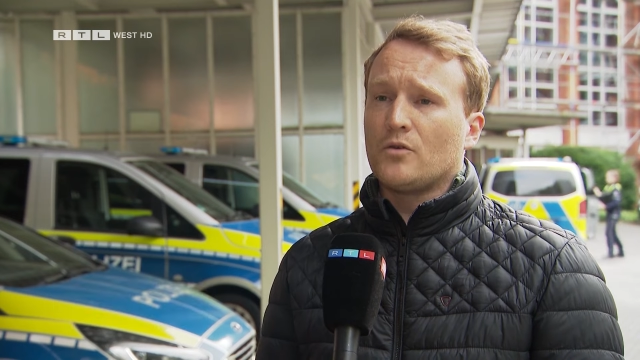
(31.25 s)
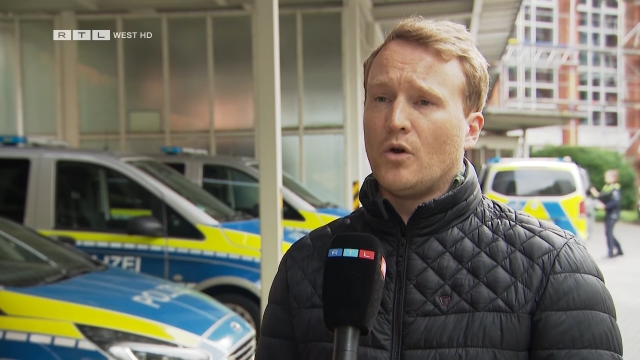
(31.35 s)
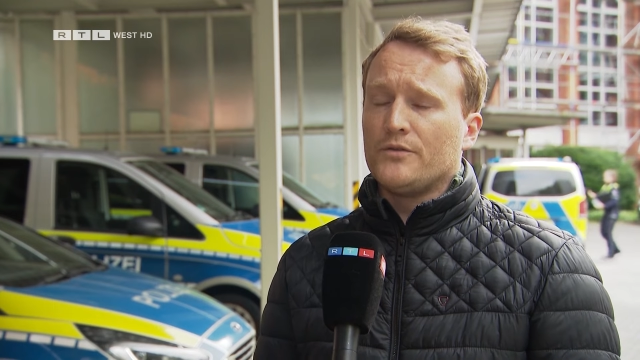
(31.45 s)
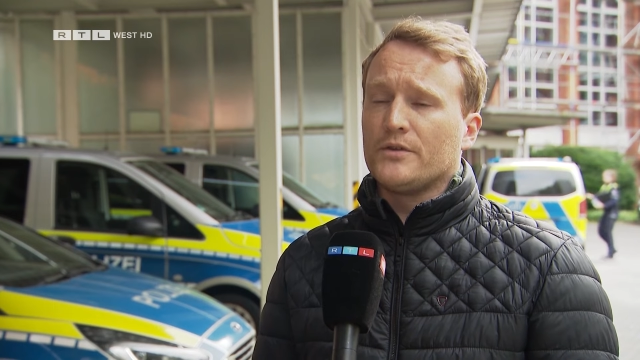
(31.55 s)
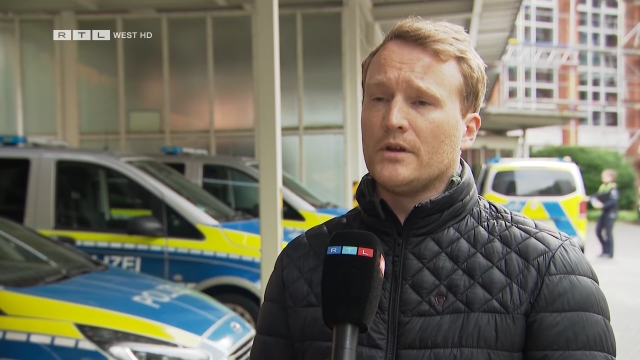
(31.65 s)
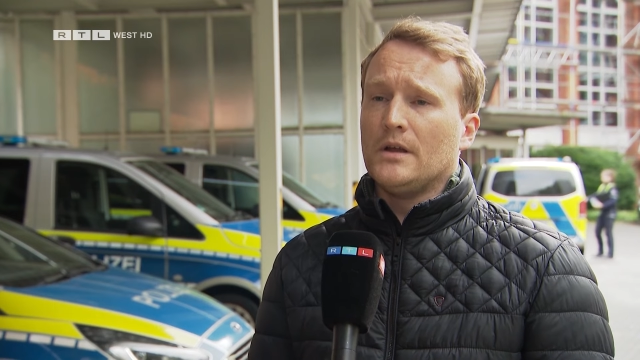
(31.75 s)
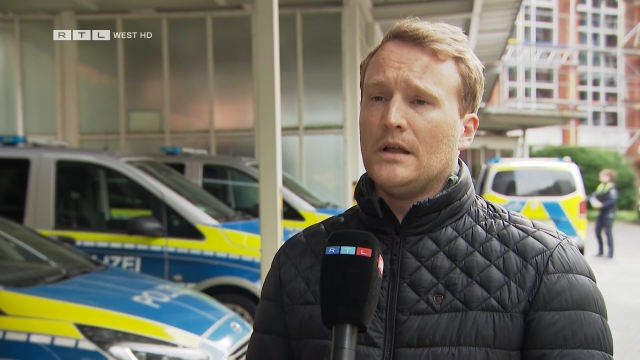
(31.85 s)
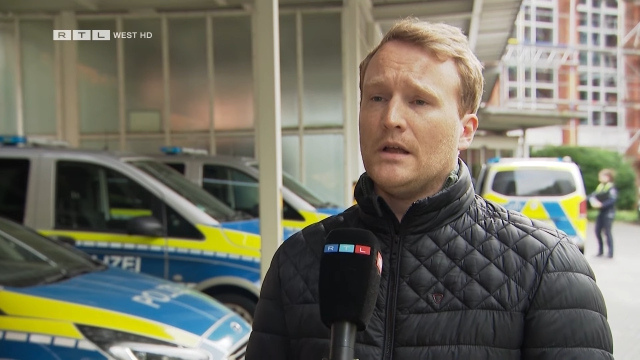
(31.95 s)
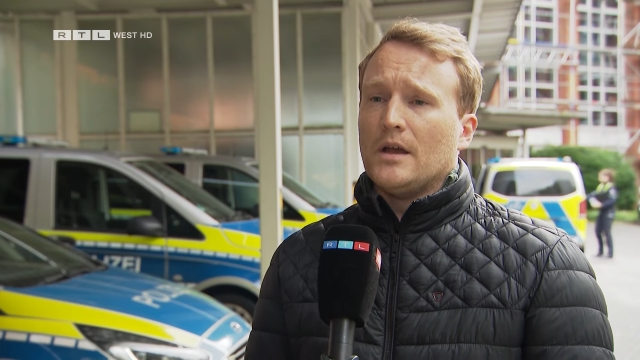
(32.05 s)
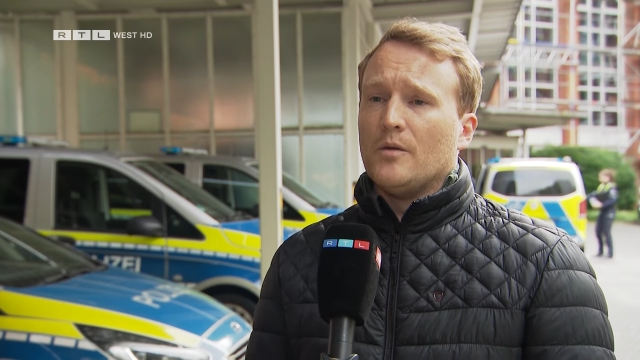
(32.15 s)
konnte
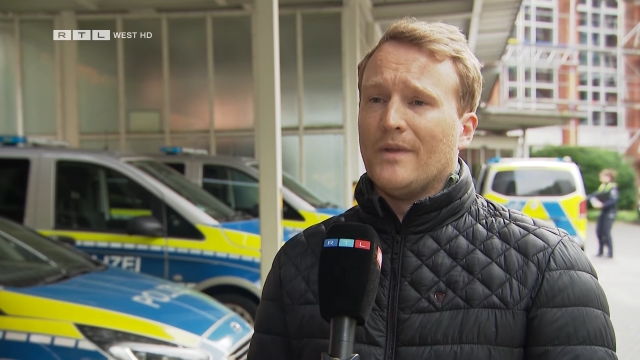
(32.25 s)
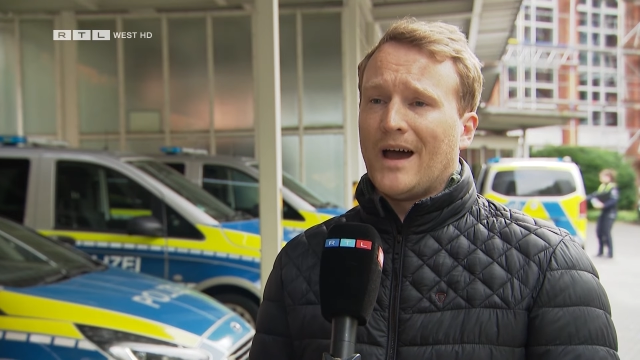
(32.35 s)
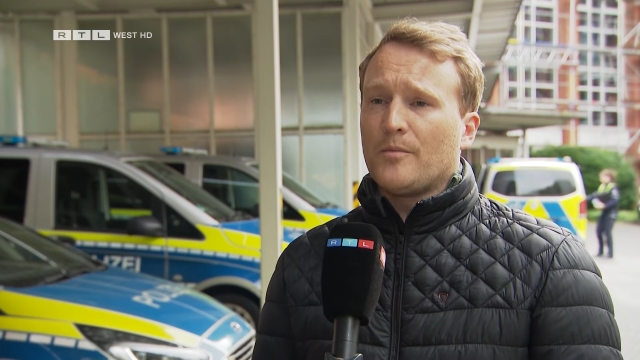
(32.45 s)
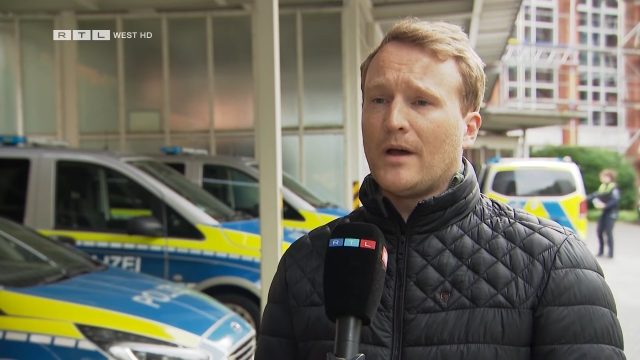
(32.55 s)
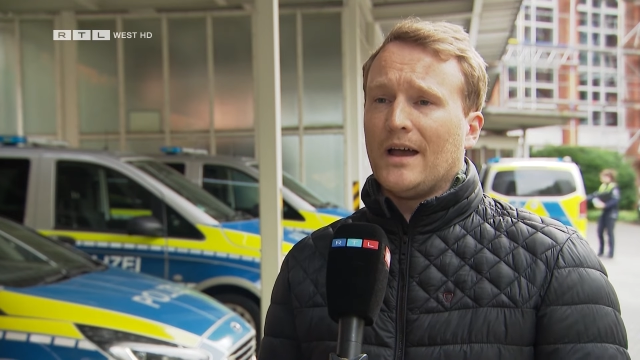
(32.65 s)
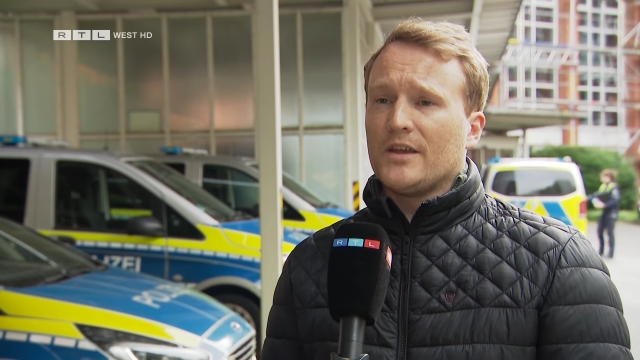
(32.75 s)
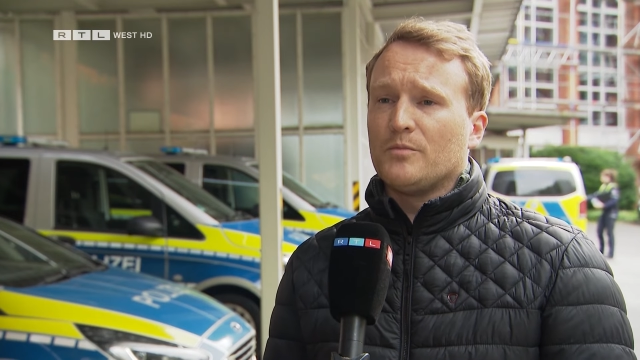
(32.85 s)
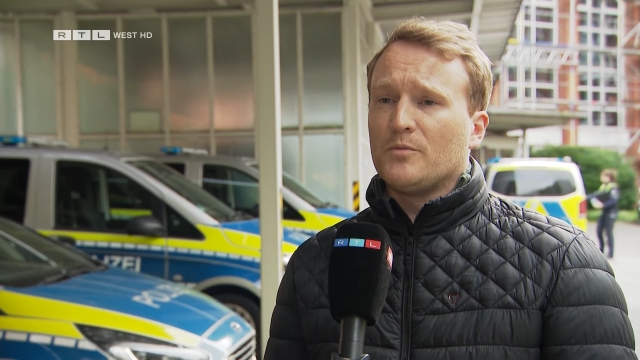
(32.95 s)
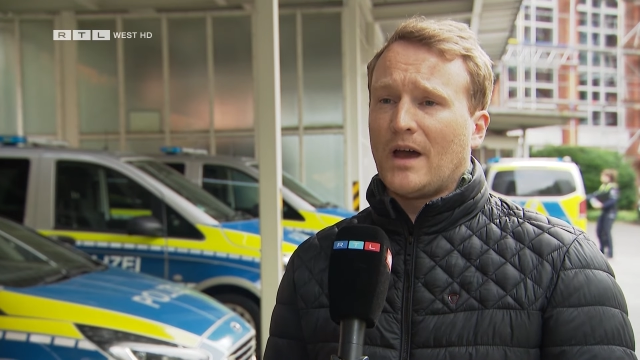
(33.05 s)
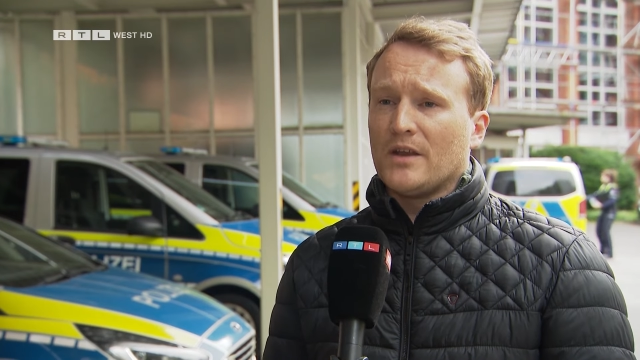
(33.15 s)
im Nahbereich
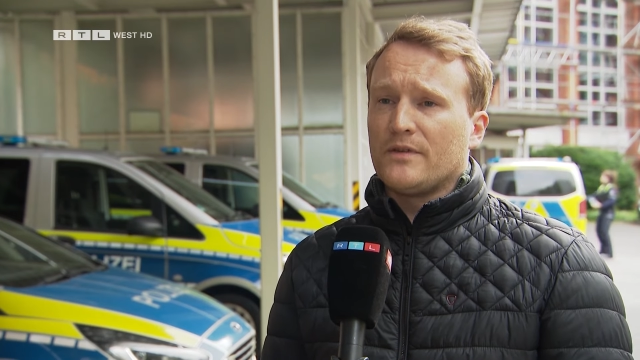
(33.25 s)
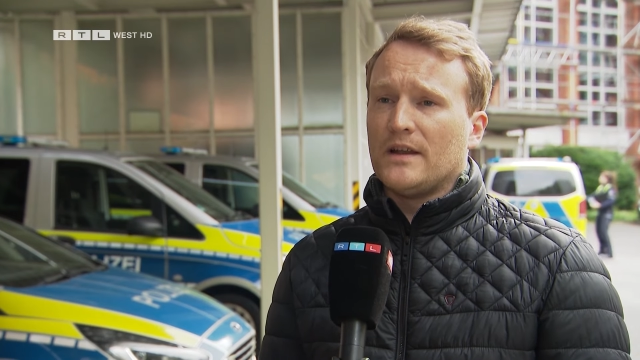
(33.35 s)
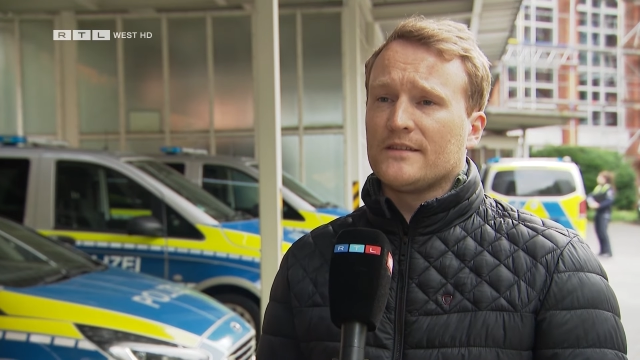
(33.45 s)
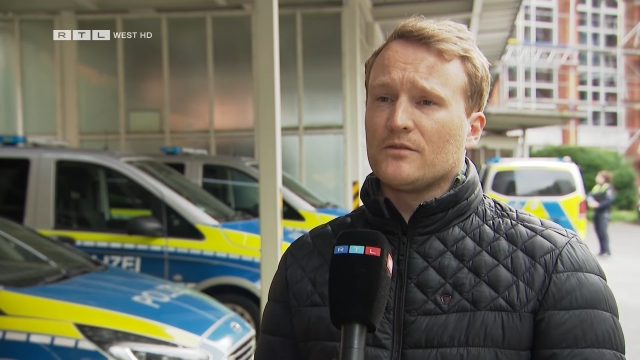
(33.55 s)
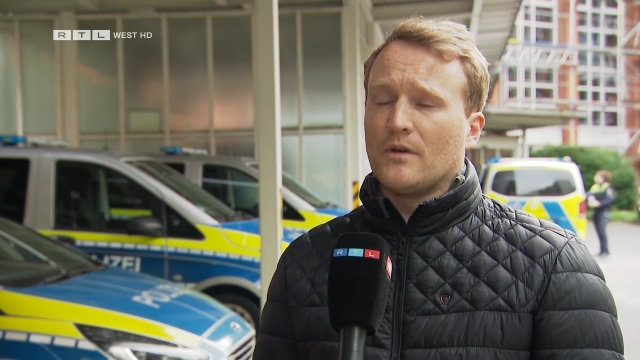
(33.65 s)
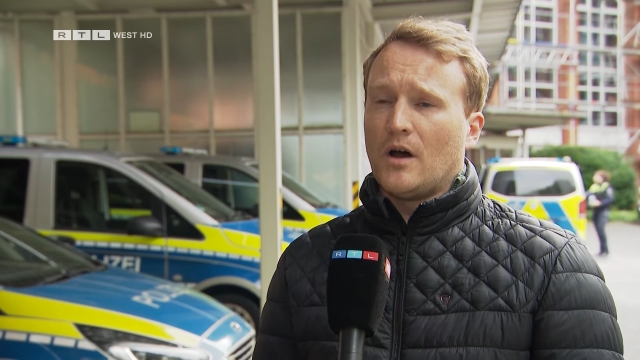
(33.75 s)
mit Brandverletzungen